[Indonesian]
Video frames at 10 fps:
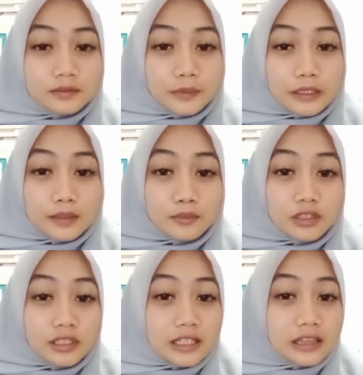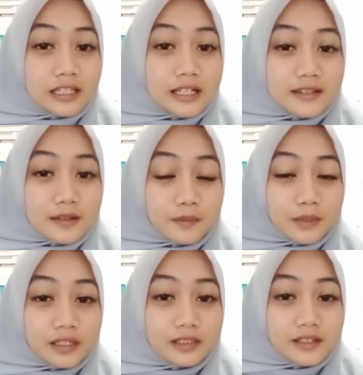pertemuan kita
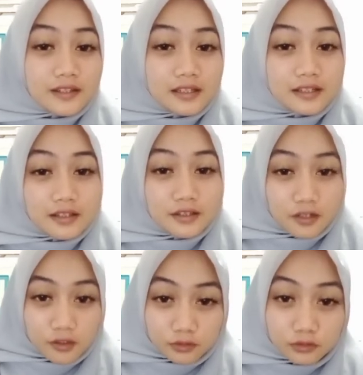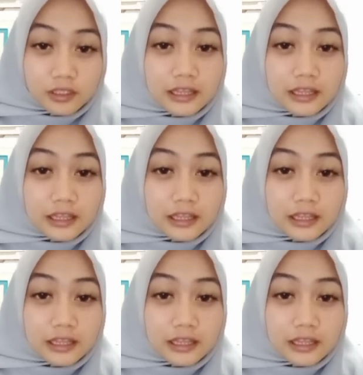sampai di sini saja dahulu.